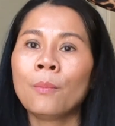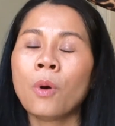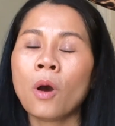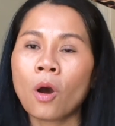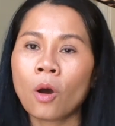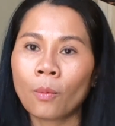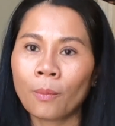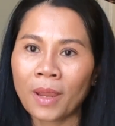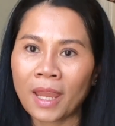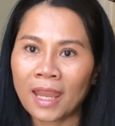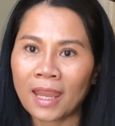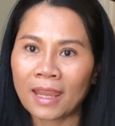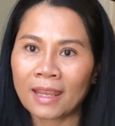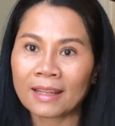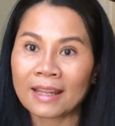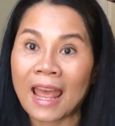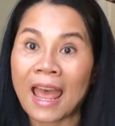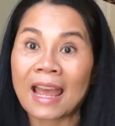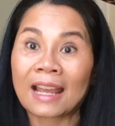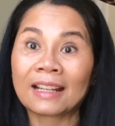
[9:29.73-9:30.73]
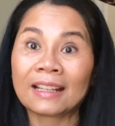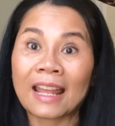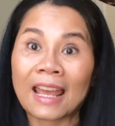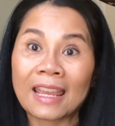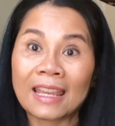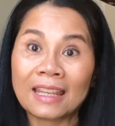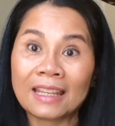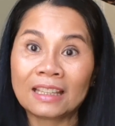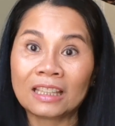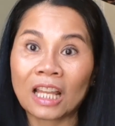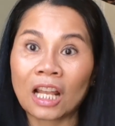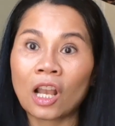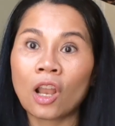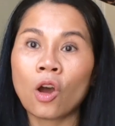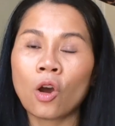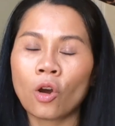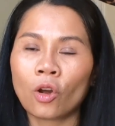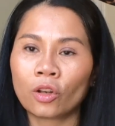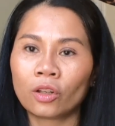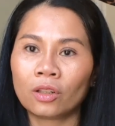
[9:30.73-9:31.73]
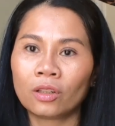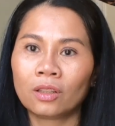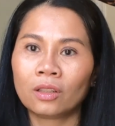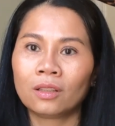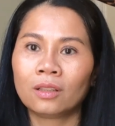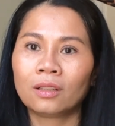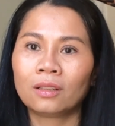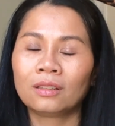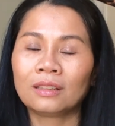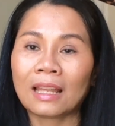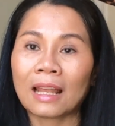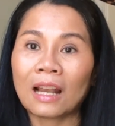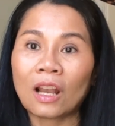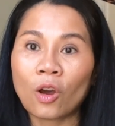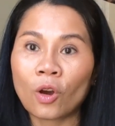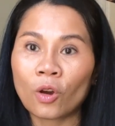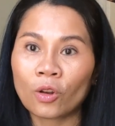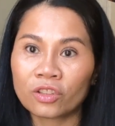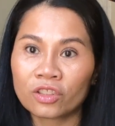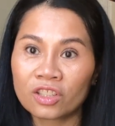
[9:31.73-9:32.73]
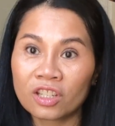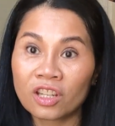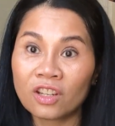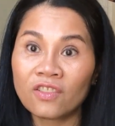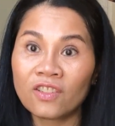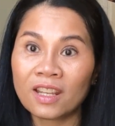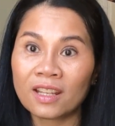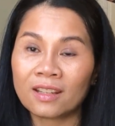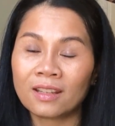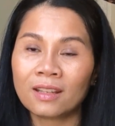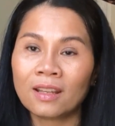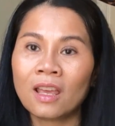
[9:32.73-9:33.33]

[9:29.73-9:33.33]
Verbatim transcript: พ่อแม่ทางไทยตลอดตลอดชีวิต